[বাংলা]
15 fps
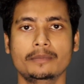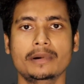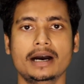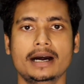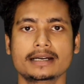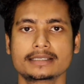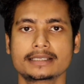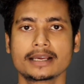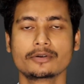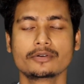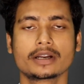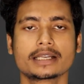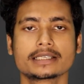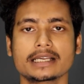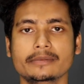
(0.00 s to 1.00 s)
বা আর্টস থেকে
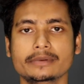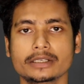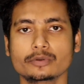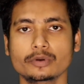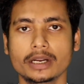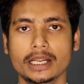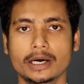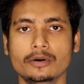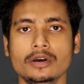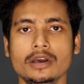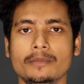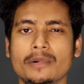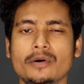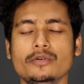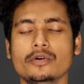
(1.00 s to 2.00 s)
কোনো একটা সাবজেক্ট তুলে নাও
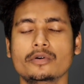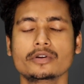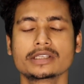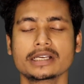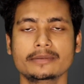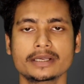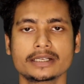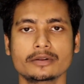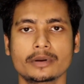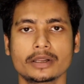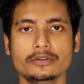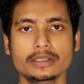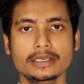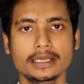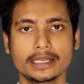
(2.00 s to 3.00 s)
বা অন্য কোনো সাবজেক্ট
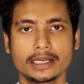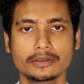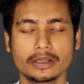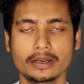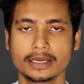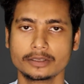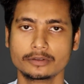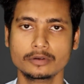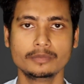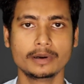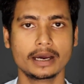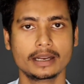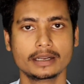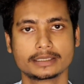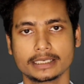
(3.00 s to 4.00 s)
তোমরা যদি নিয়ে নাও তাহলে কিন্তু
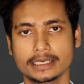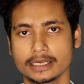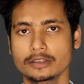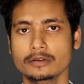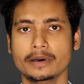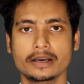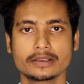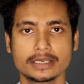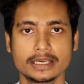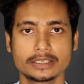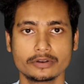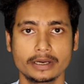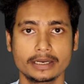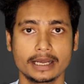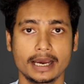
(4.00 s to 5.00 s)
বায়ো সেটা কিন্তু বায়ো
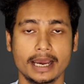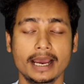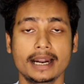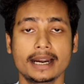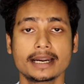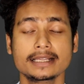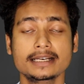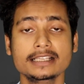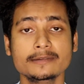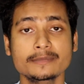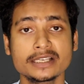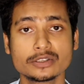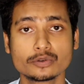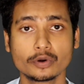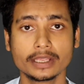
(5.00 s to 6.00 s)
সায়েন্স হয় না হ্যাঁ আরেকটা জিনিস
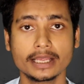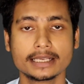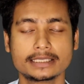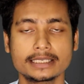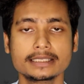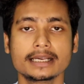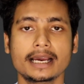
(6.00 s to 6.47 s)
মিস করে যাচ্ছি